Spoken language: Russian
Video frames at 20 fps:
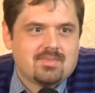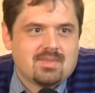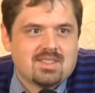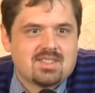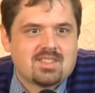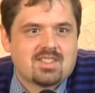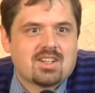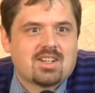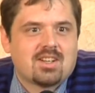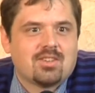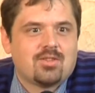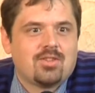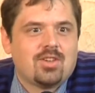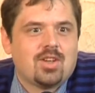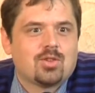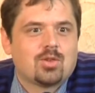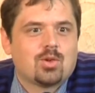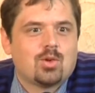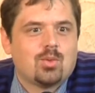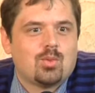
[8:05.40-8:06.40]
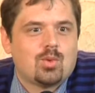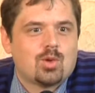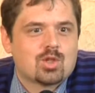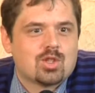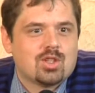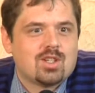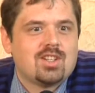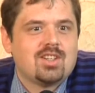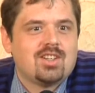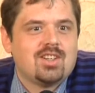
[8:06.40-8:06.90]
За конфетку
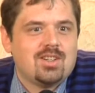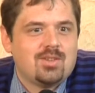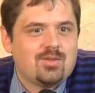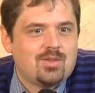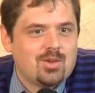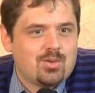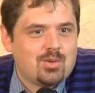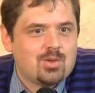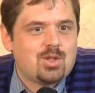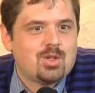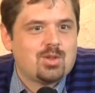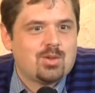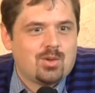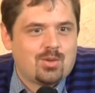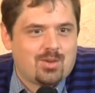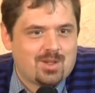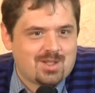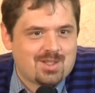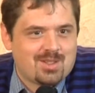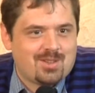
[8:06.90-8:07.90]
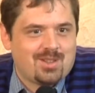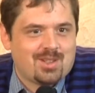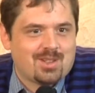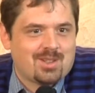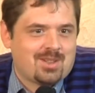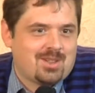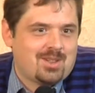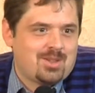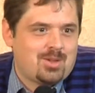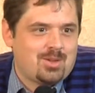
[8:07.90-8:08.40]
можно и выучить Новый Завет,
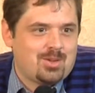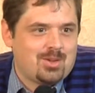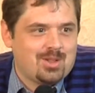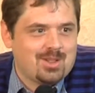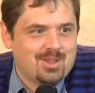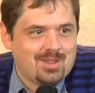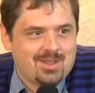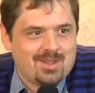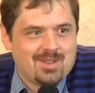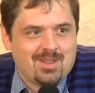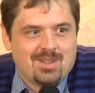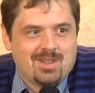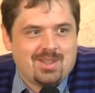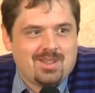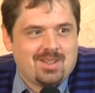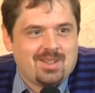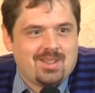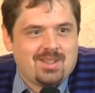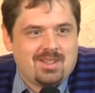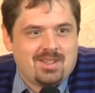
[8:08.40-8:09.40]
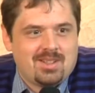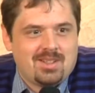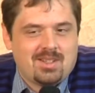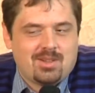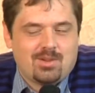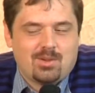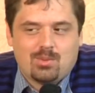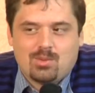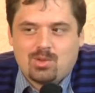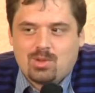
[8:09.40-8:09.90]
а что нет? Я
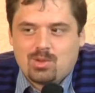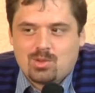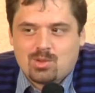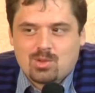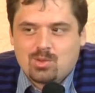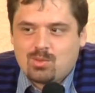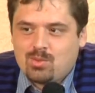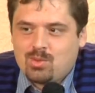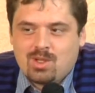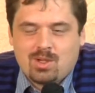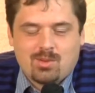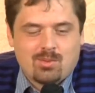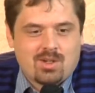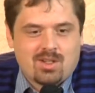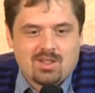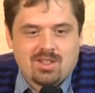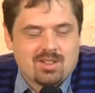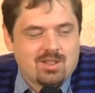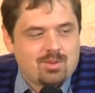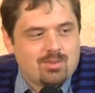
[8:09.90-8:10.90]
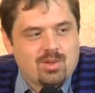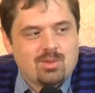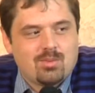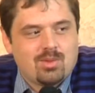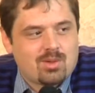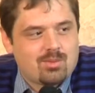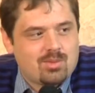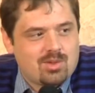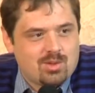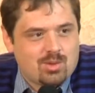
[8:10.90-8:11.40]
думаю, что у меня малый,
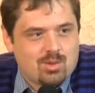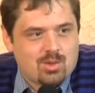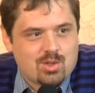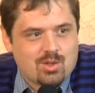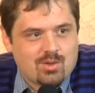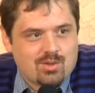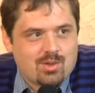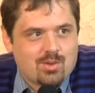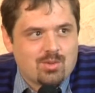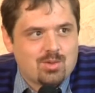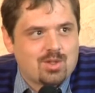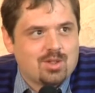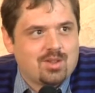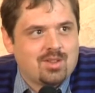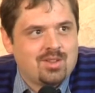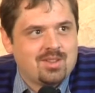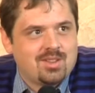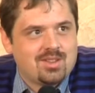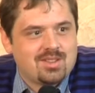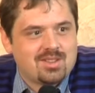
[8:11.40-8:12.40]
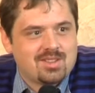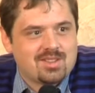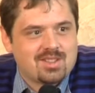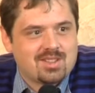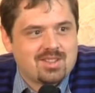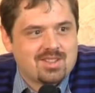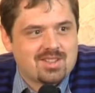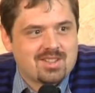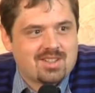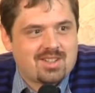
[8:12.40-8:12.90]
например, бы точно выучил за,
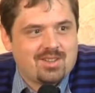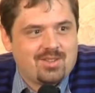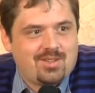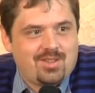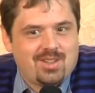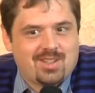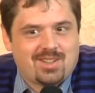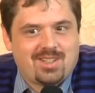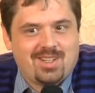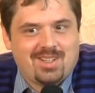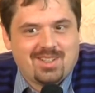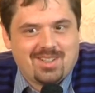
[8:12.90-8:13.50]
за конфеты.